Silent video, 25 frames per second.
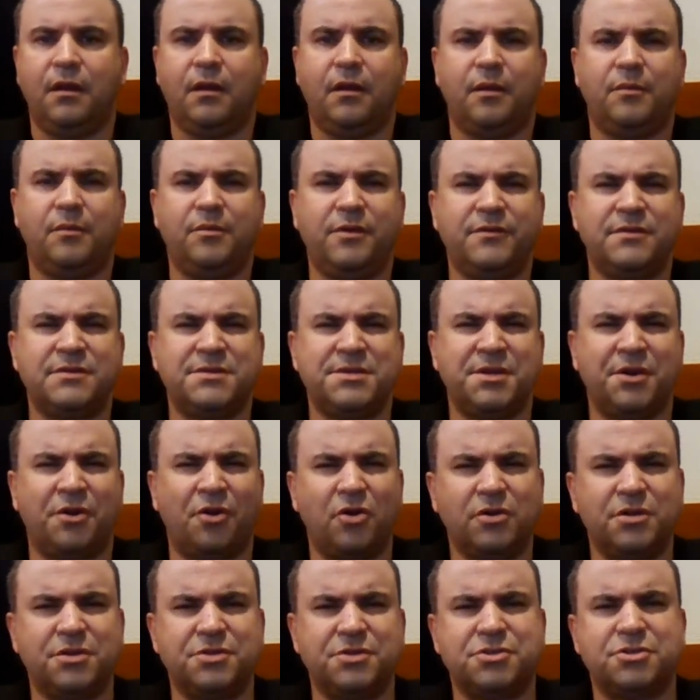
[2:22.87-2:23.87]
a mniej więcej
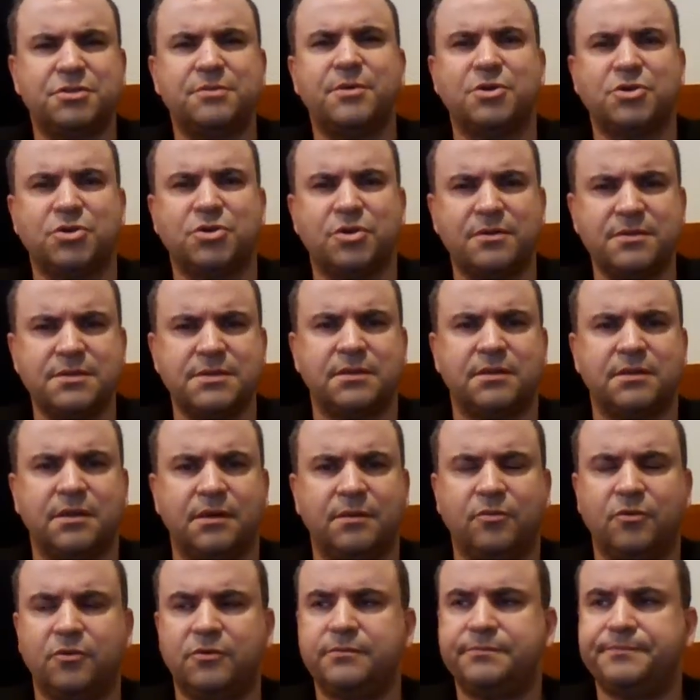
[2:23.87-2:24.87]
rok i trzy miesiące
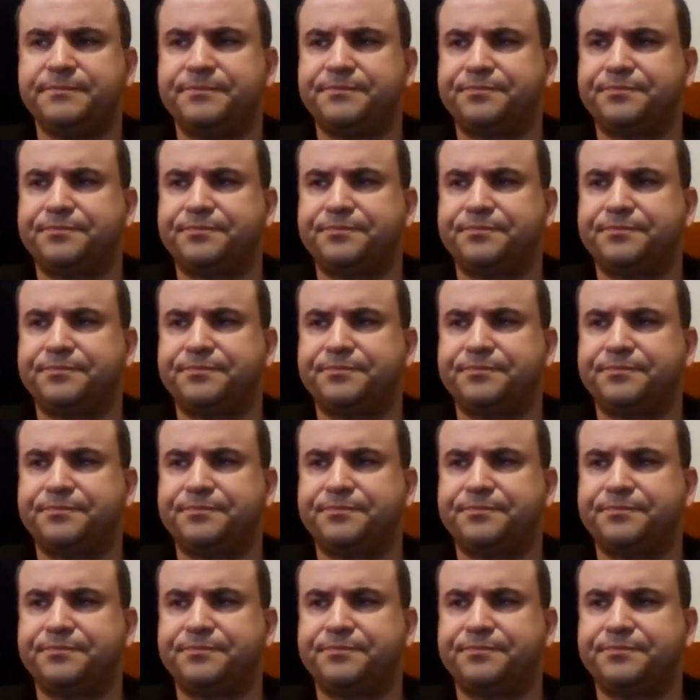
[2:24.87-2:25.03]
temu,